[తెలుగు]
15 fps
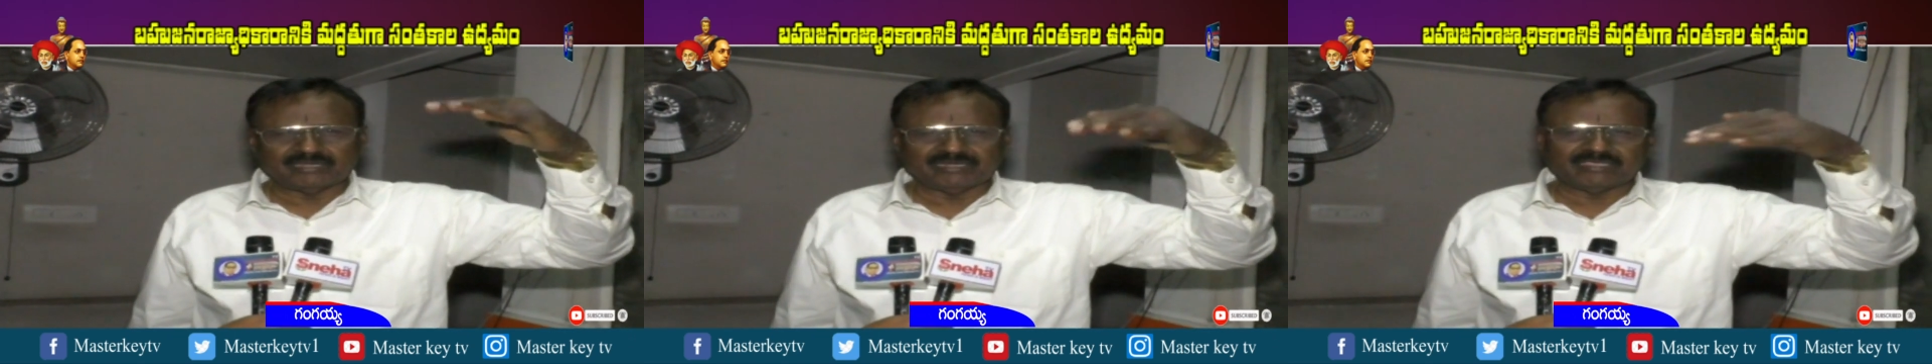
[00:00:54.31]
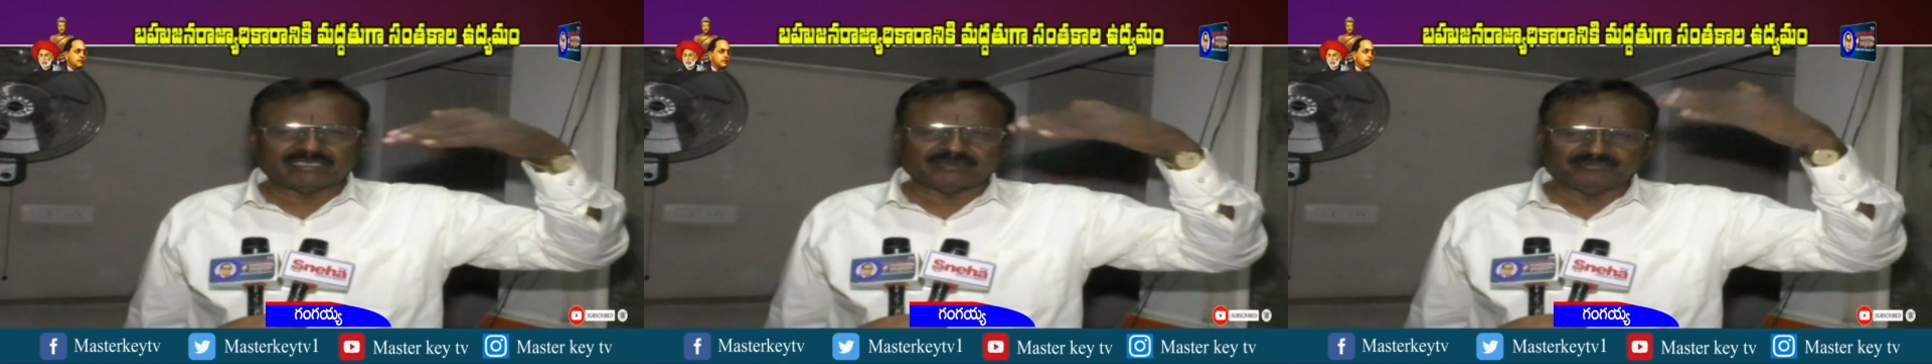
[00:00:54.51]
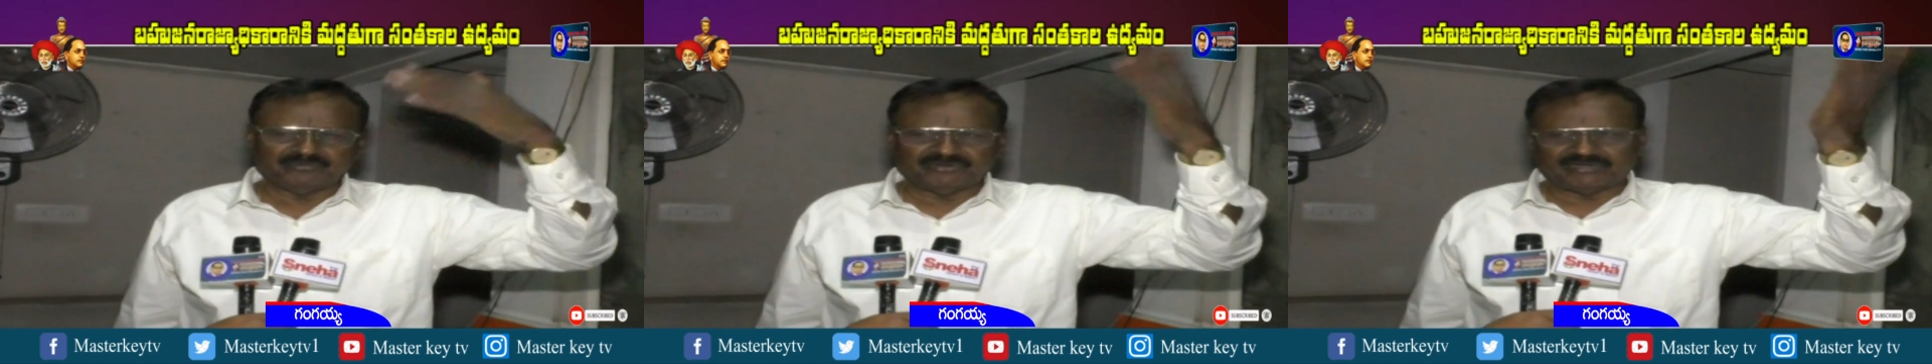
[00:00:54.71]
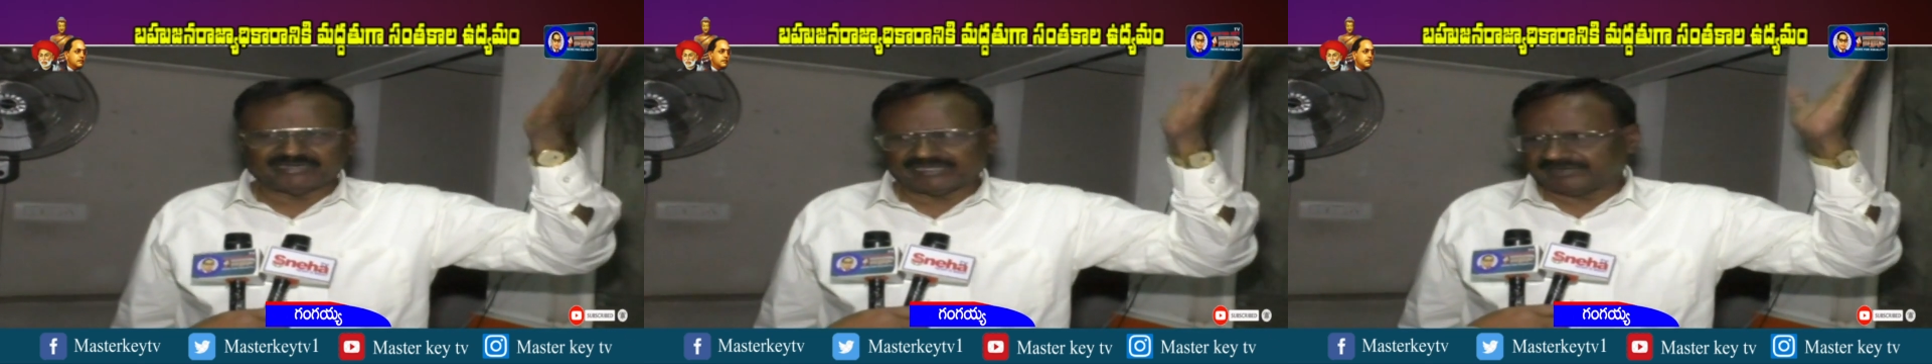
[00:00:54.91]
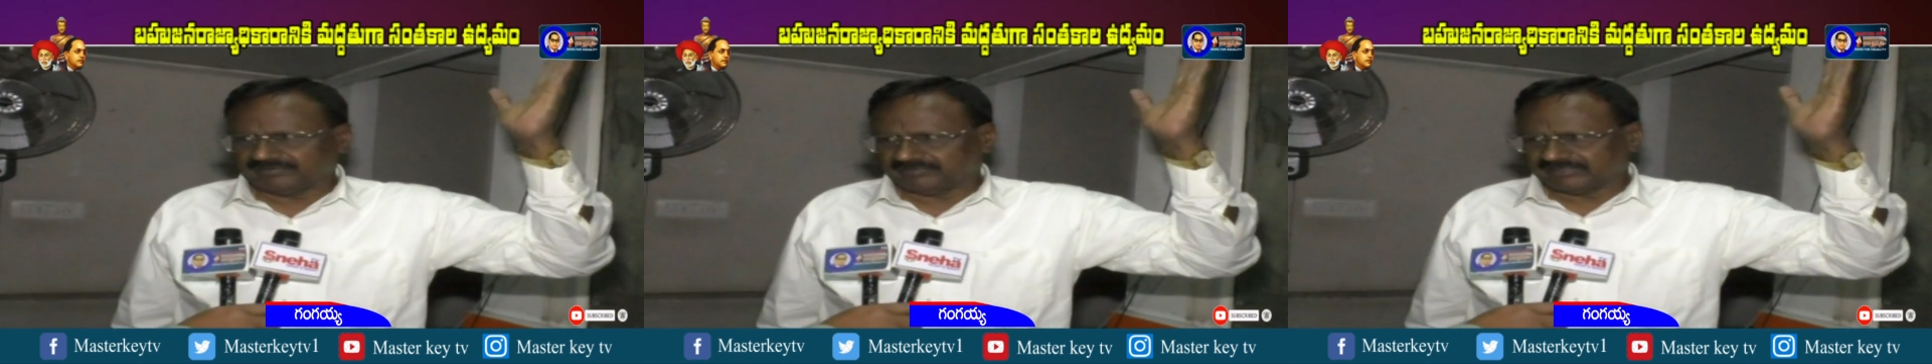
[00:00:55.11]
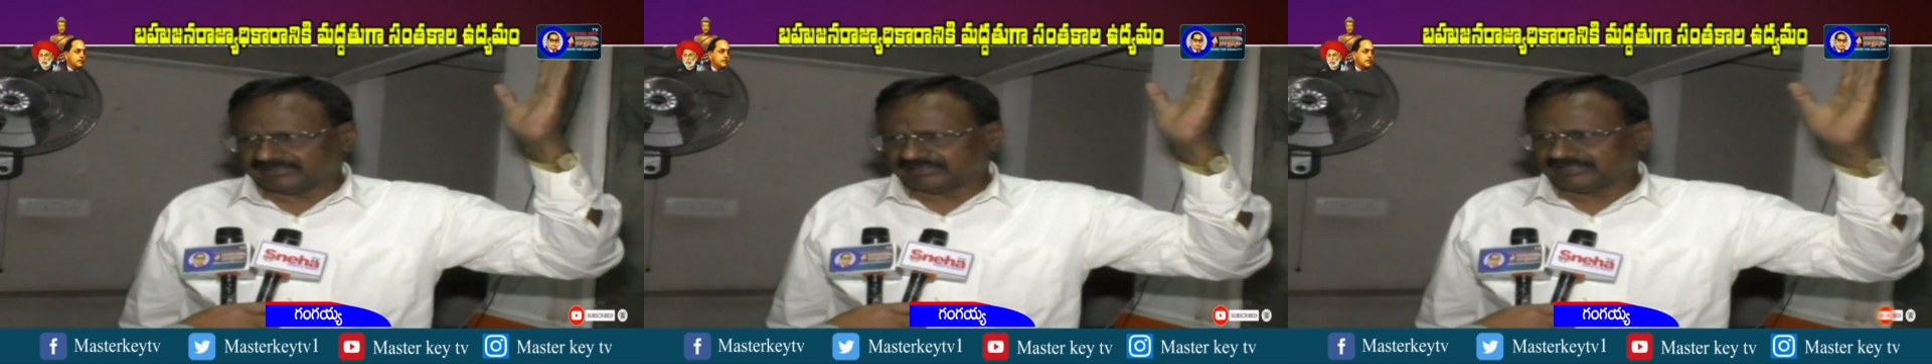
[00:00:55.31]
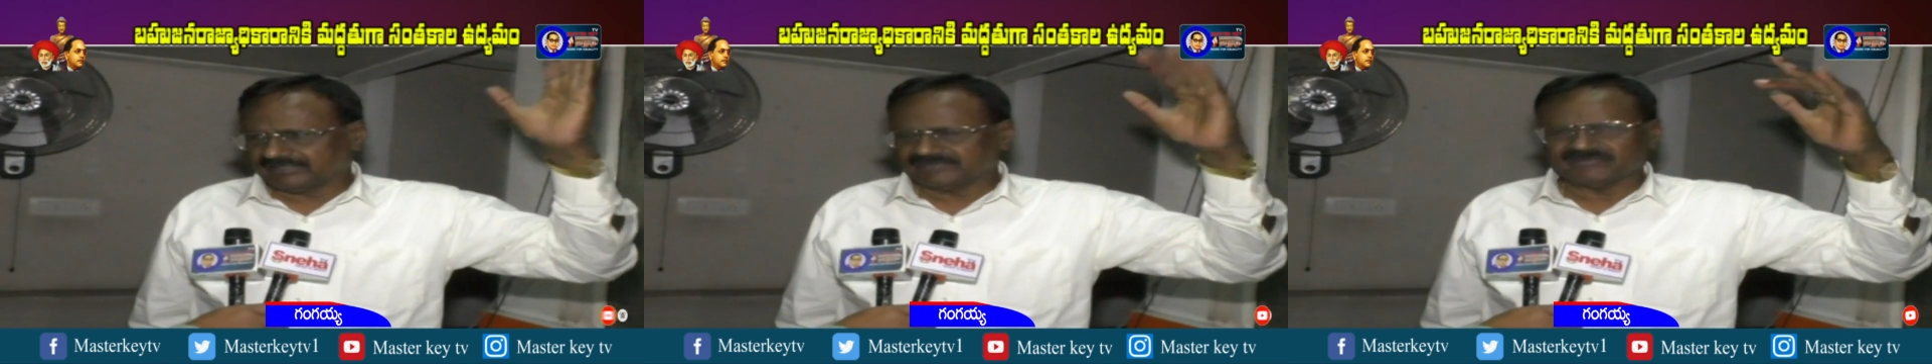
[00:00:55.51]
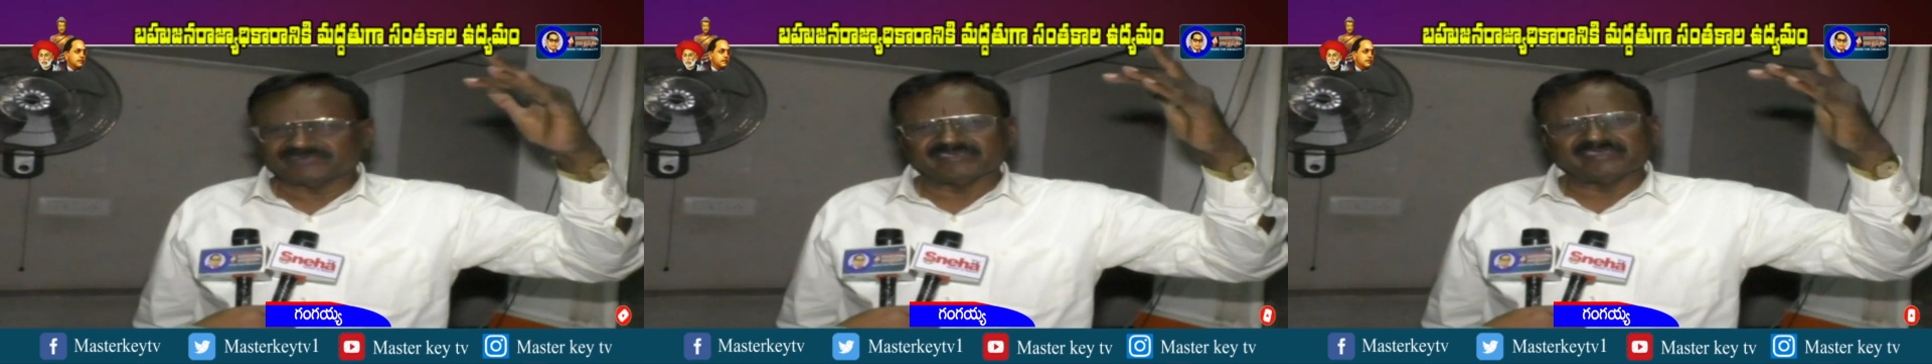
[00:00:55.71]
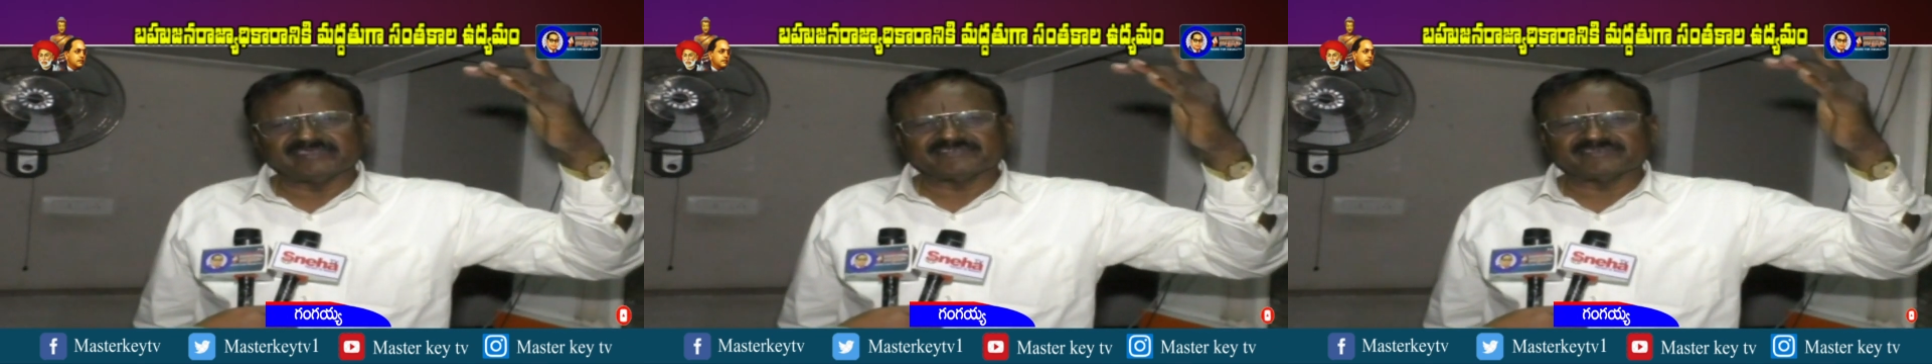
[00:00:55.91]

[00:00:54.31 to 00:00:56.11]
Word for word: ఎనీ కమ్యూనిటీ అయి ఉంటుంది ఎస్సీ